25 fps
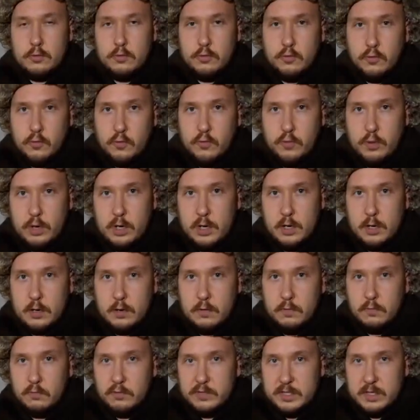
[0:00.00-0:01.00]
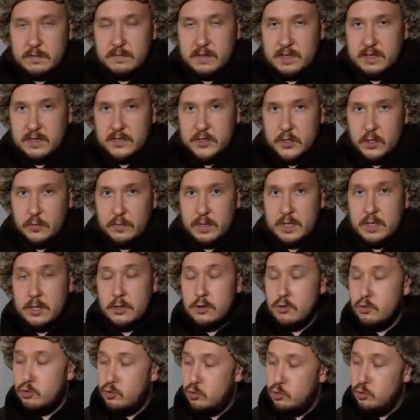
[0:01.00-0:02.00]
donc voilà, vous avez désormais
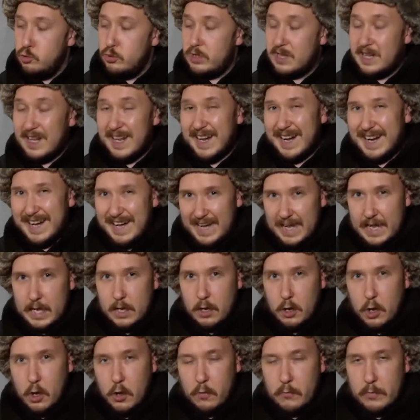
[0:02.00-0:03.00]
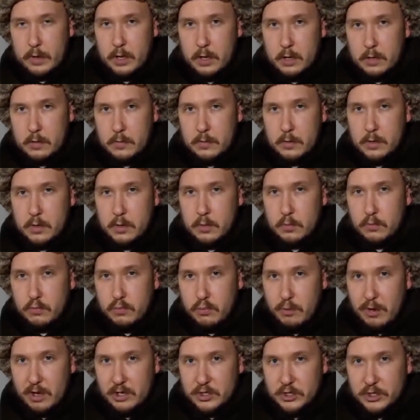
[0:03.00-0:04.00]
toutes les clés en main
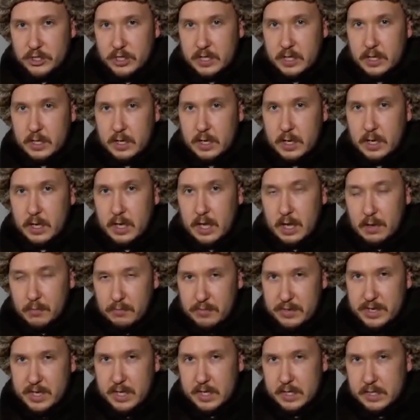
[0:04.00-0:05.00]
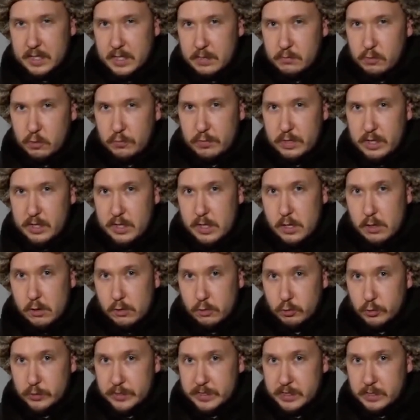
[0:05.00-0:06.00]
pour acheter un bien immobilier
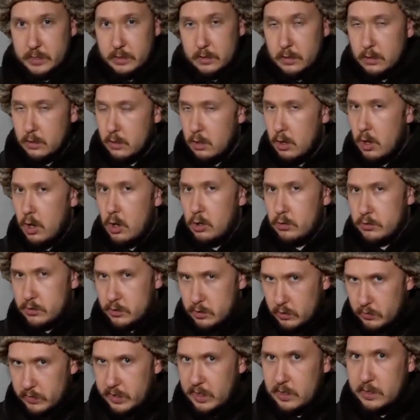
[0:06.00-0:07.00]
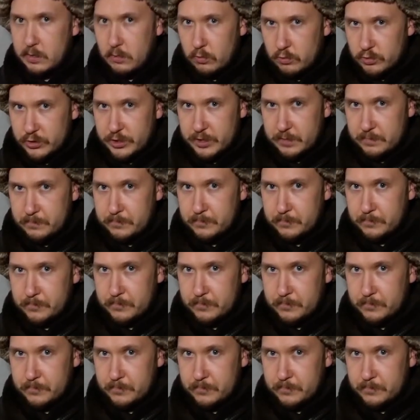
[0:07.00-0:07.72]
en Russie en tant qu'étranger,